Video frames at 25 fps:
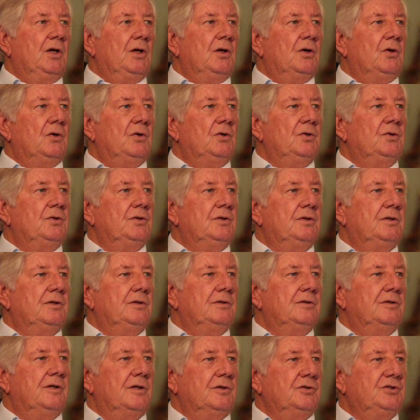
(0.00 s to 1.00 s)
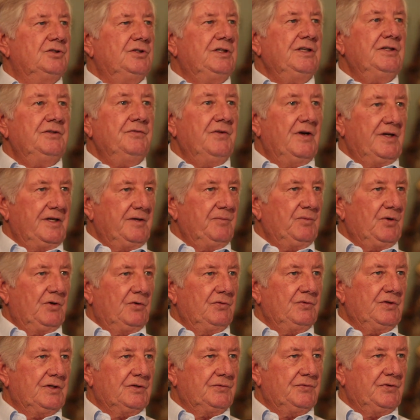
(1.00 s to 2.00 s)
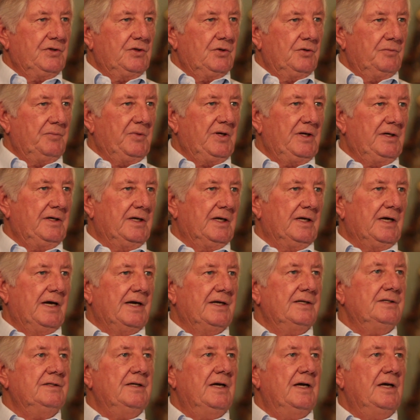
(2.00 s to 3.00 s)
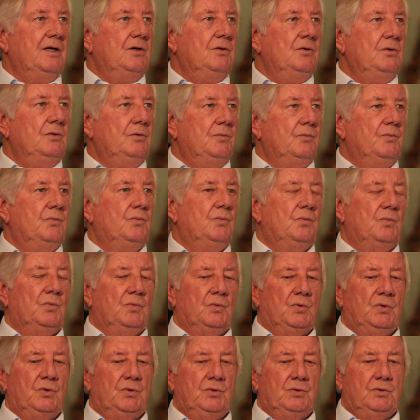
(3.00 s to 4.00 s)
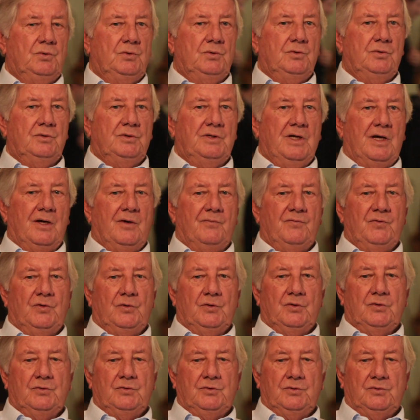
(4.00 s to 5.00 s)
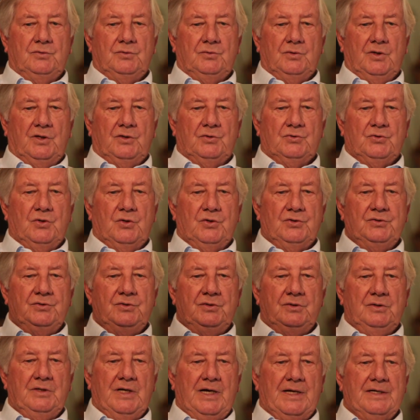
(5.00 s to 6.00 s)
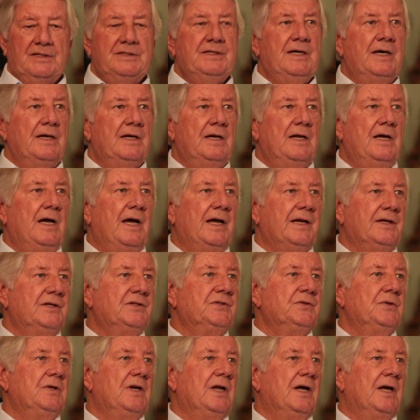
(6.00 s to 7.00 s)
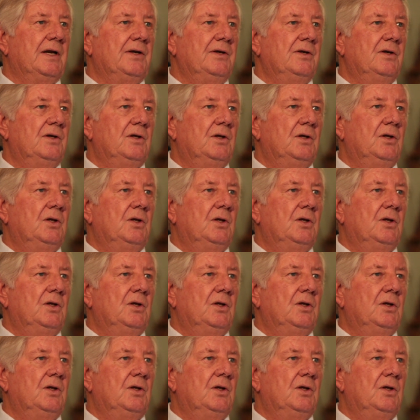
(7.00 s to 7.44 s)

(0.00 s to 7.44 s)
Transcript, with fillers: Und dann stießen wir eben auf das Phänomen der Geistheilung und da haben wir uns entschlossen, Geistheiler einzuladen.